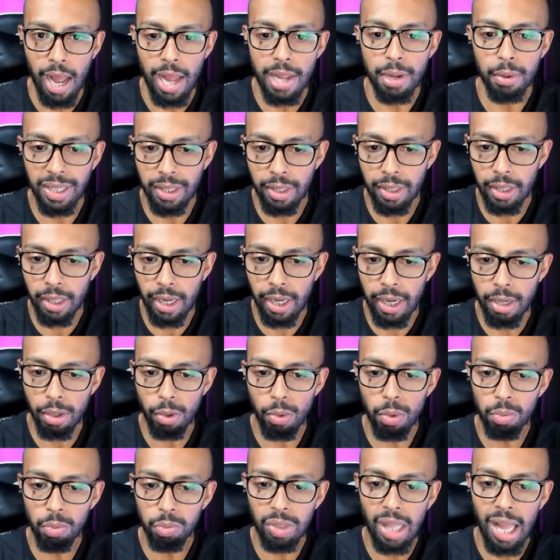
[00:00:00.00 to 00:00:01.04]
Aí eu entrei em
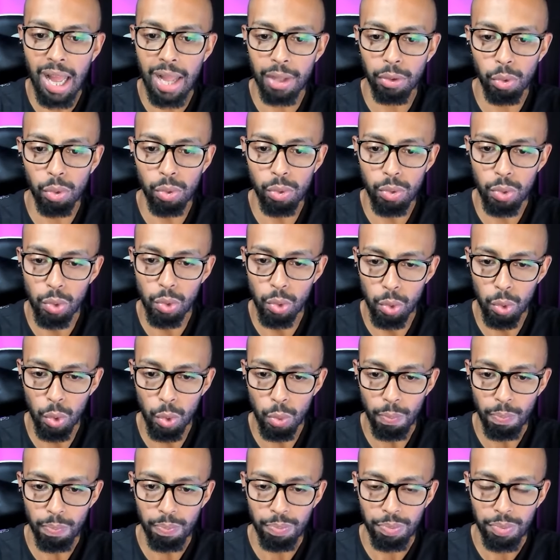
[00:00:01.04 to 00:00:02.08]
contato com o
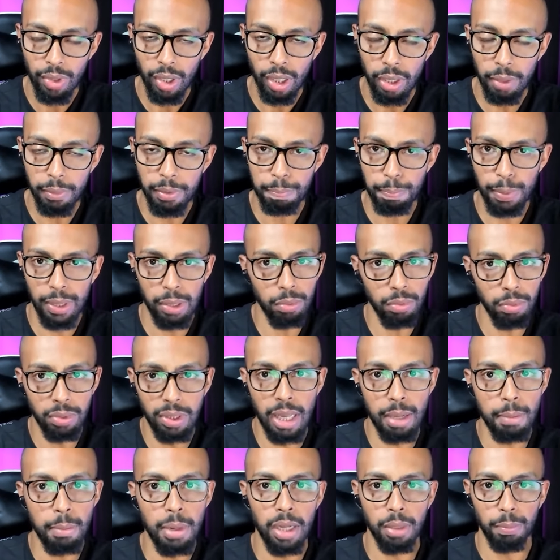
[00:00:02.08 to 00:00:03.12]
Google e
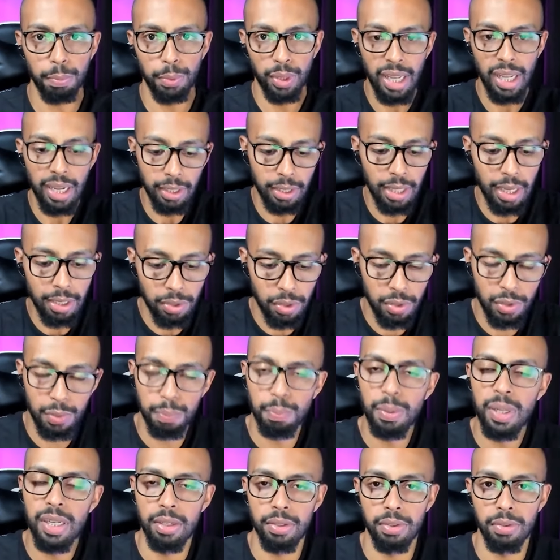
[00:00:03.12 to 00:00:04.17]
perguntei, mano, por que que tá
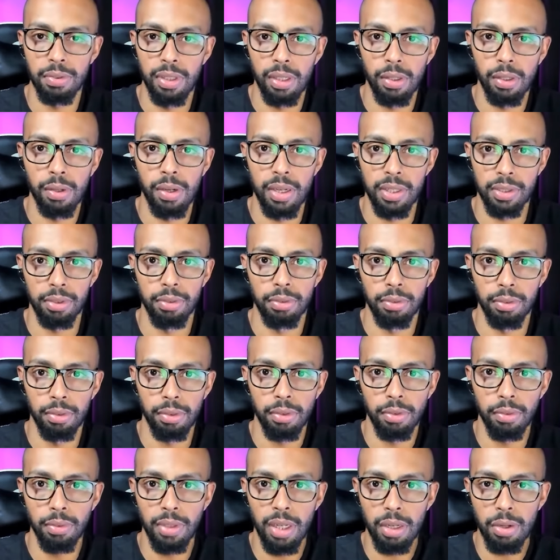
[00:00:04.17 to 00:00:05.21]
suspenso o negócio?
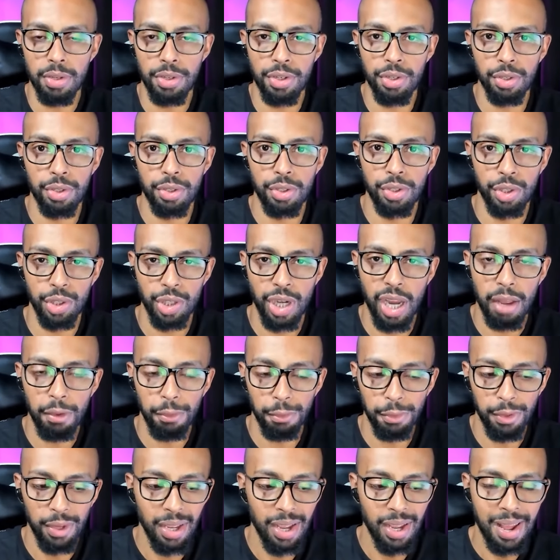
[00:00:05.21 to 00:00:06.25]
O negócio de
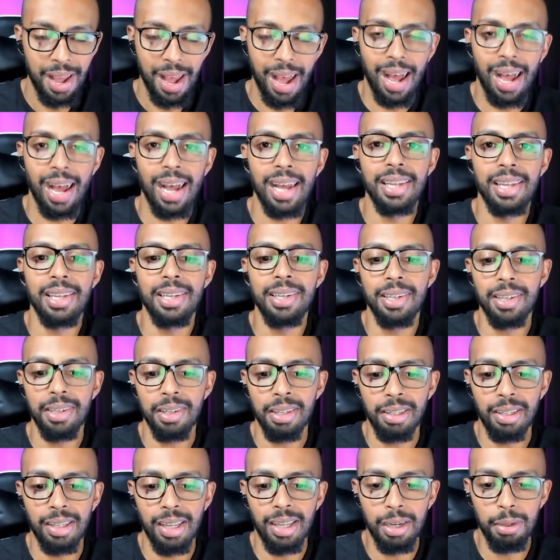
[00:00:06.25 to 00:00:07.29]
chefe.
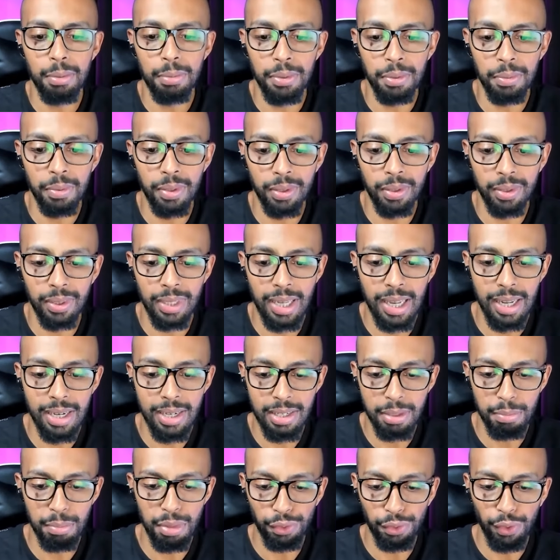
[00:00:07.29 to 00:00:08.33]
Aí ele,
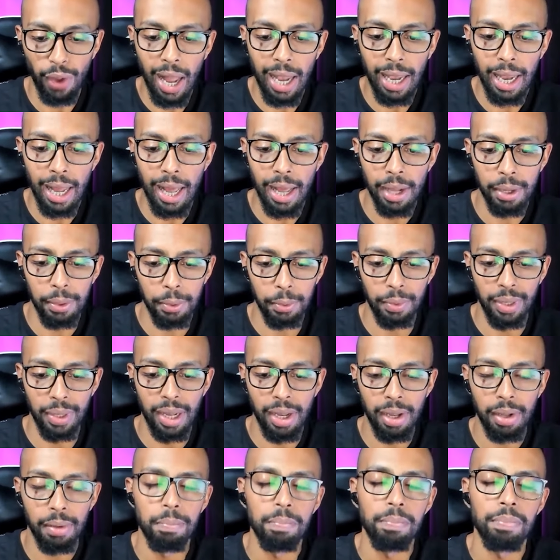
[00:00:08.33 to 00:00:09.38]
eles me falaram,
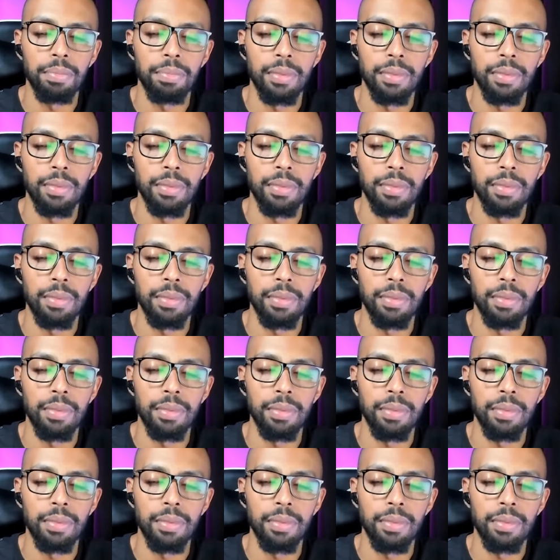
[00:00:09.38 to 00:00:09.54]
né?